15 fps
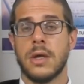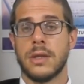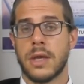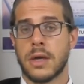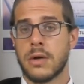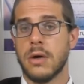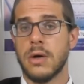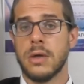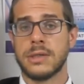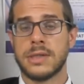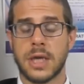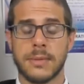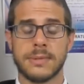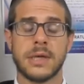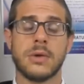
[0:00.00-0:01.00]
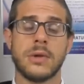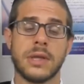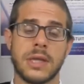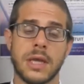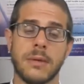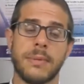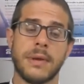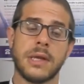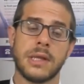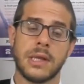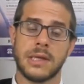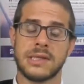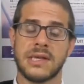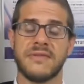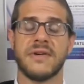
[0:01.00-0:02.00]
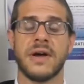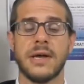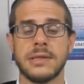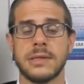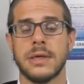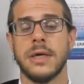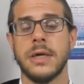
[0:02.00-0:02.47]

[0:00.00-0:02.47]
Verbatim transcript: D'accord C'est comme ça qu'on interprète sa phrase.